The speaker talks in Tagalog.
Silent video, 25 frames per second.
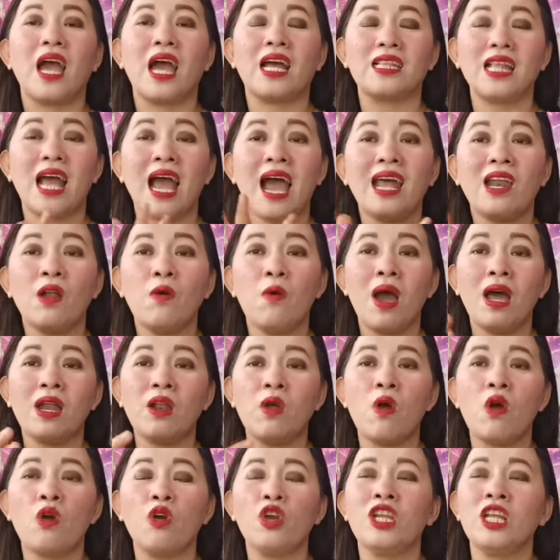At
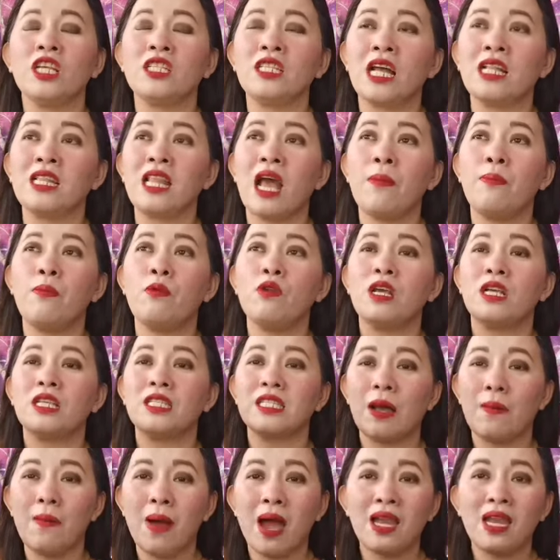araw-araw ako'y nagtatapon
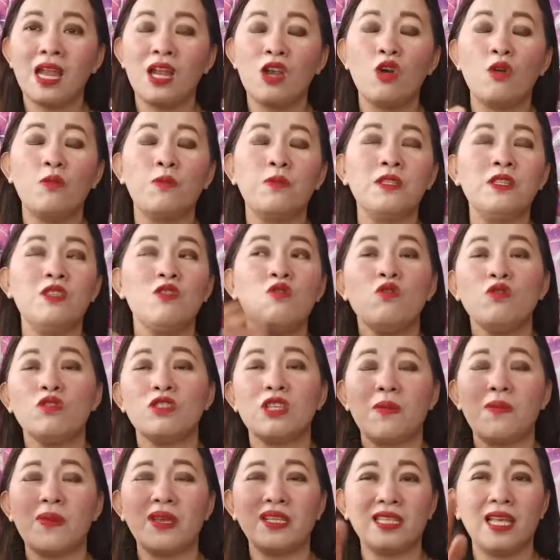ng sama na loob doon
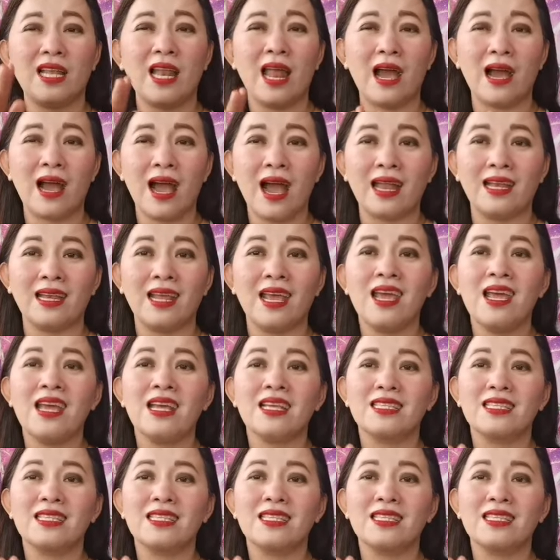sa may silangan.